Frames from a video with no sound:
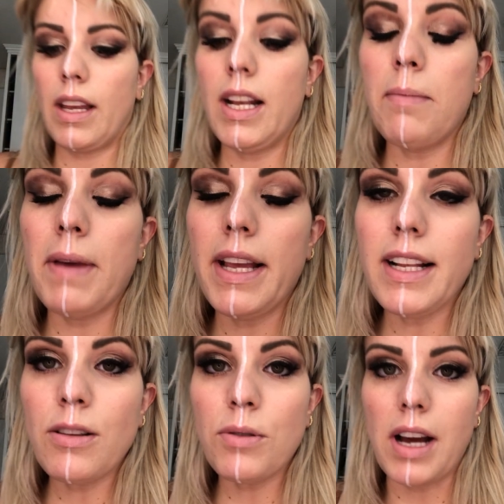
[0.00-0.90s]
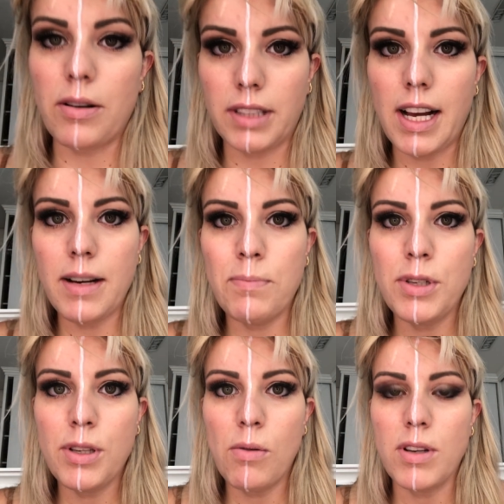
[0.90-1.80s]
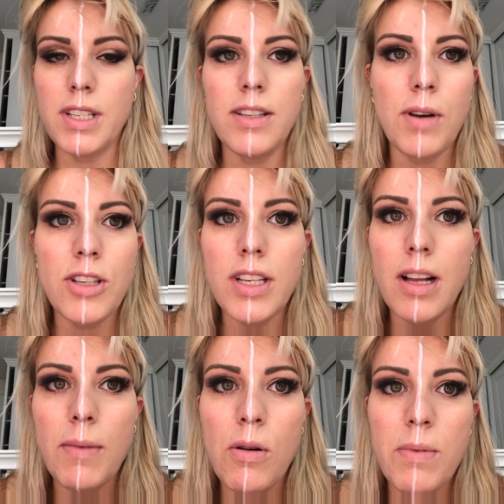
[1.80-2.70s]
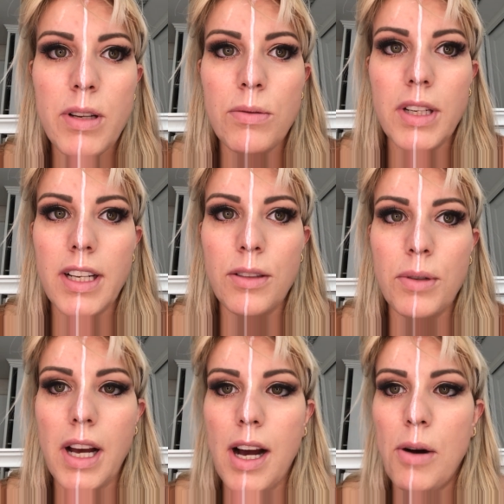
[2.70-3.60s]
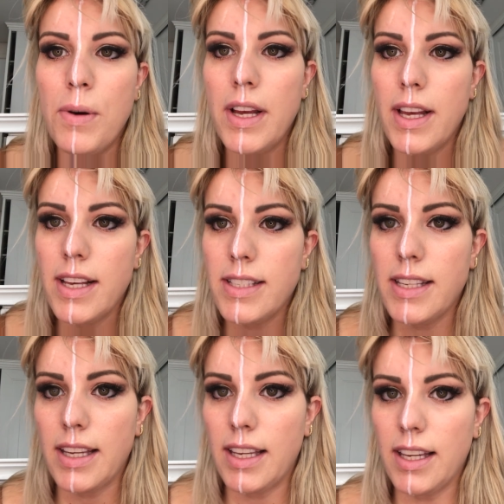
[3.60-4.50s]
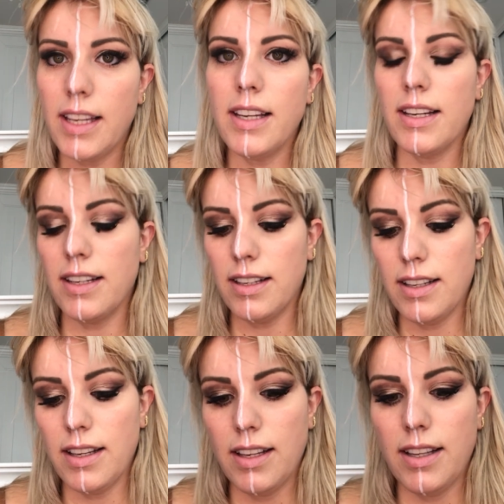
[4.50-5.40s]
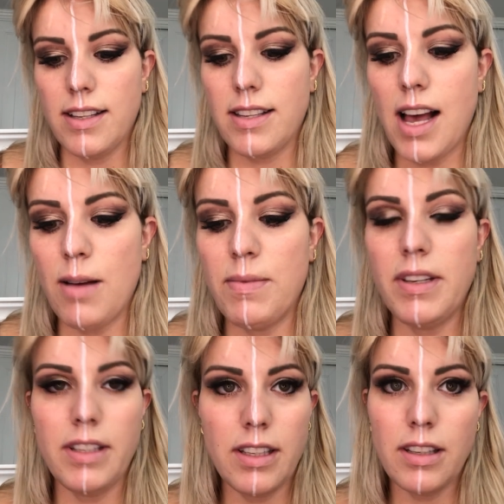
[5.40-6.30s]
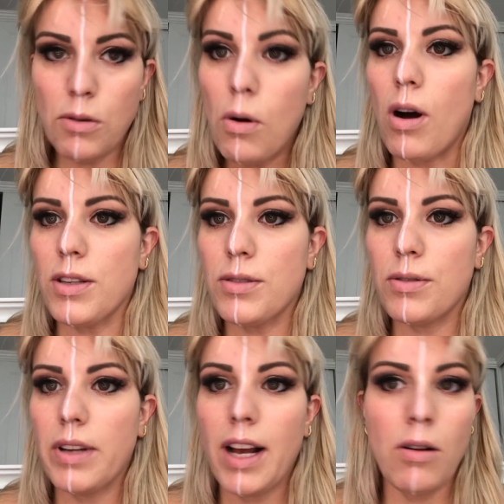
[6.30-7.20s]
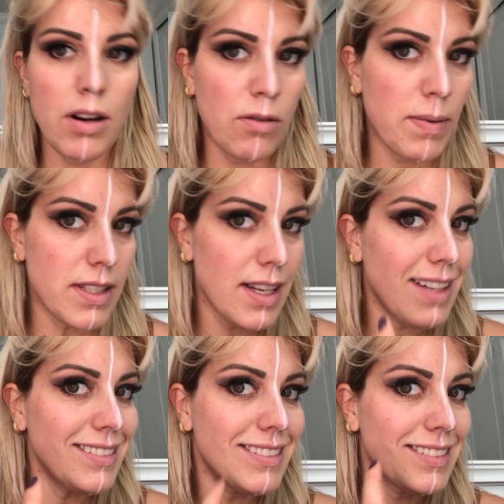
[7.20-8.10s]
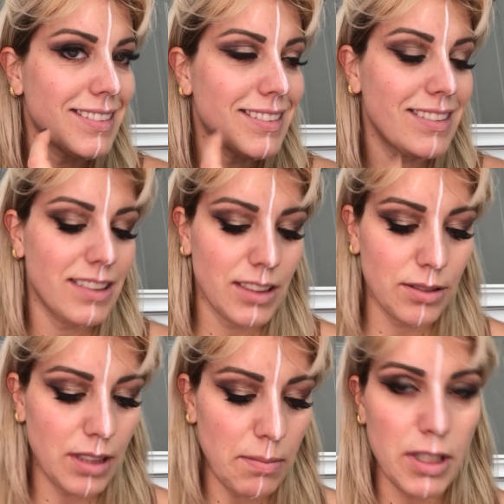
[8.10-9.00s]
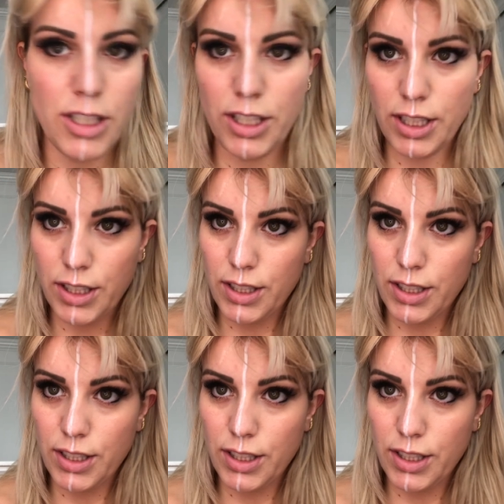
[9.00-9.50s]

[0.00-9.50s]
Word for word: Ele é bem natural, tá? Por isso que eu gosto. eu acho que ele dá uma cobertura natural, sequinha, sabe? E eu gosto. Agora eu vou passar o da Misha.